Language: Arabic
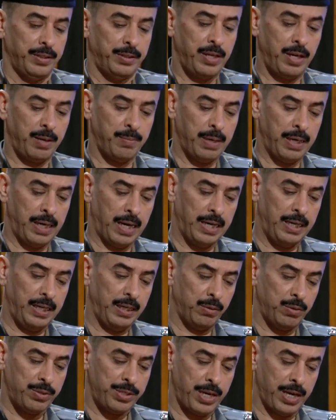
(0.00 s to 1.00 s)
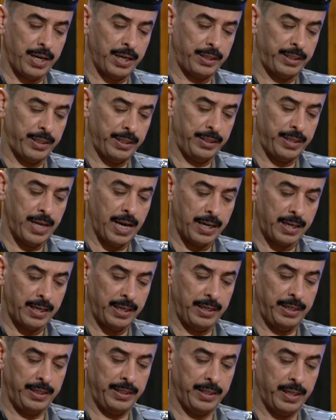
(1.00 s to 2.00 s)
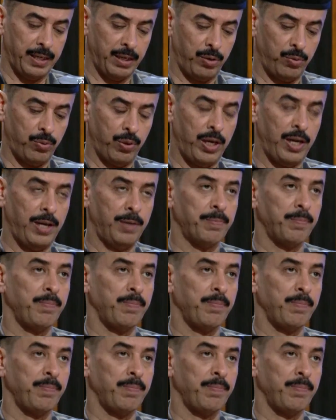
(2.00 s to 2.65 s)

تعمل عليه وزارة الداخلية هو